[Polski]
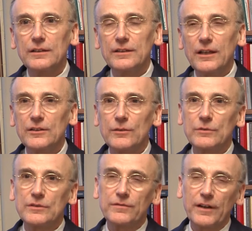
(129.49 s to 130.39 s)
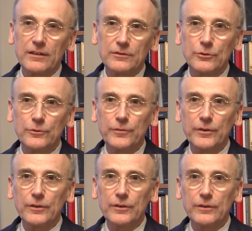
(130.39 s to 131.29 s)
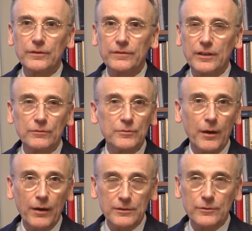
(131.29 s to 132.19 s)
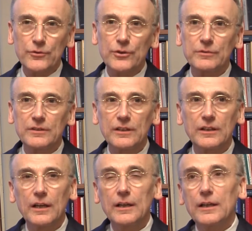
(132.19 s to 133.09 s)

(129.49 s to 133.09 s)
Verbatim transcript: jednym z fresków w jednym z pałaców rzymskich,